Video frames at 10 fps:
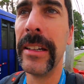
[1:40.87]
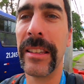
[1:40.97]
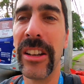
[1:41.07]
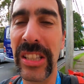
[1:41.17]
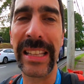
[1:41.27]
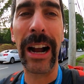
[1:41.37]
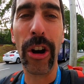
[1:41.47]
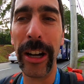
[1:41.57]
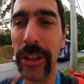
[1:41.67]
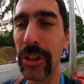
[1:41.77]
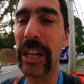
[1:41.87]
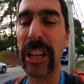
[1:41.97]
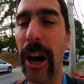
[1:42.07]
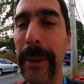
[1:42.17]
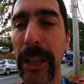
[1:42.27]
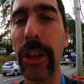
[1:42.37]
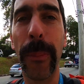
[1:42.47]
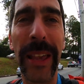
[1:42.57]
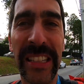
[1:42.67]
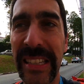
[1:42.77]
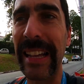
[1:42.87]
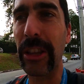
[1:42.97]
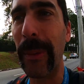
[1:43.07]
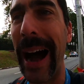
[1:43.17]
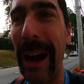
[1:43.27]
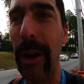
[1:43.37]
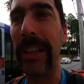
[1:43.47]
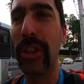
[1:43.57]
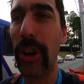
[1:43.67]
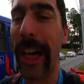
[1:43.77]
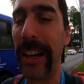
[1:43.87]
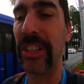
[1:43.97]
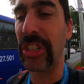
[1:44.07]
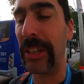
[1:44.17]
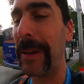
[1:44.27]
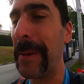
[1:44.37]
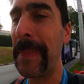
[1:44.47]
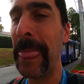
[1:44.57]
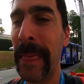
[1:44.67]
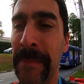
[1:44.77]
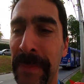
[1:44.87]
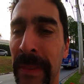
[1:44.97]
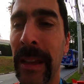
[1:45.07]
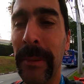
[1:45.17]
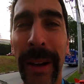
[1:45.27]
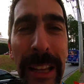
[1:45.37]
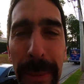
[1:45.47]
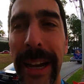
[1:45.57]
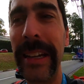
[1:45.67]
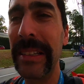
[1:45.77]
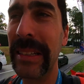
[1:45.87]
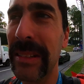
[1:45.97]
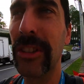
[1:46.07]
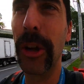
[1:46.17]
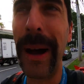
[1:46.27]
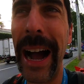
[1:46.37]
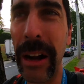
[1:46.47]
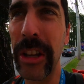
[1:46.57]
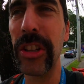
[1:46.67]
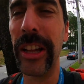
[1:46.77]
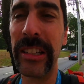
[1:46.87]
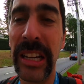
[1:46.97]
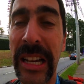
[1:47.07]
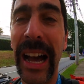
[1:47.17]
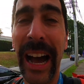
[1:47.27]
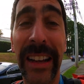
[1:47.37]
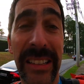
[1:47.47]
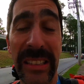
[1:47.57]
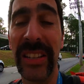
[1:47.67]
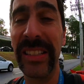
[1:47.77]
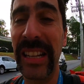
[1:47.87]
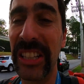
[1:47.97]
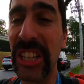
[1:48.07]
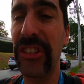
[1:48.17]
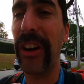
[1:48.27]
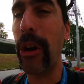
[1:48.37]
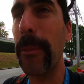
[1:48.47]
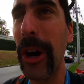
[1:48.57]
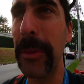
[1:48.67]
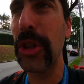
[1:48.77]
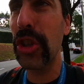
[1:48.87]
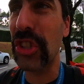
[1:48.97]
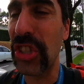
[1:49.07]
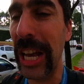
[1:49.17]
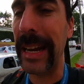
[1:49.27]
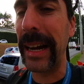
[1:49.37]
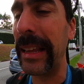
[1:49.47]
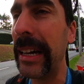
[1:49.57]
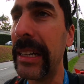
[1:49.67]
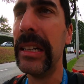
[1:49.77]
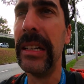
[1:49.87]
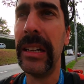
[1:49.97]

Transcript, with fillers: Então se está correndo um quilômetro, não precisa tomar água durante. Mas também tomar água durante. Às vezes tem gente que fica com a boca muito seca, né?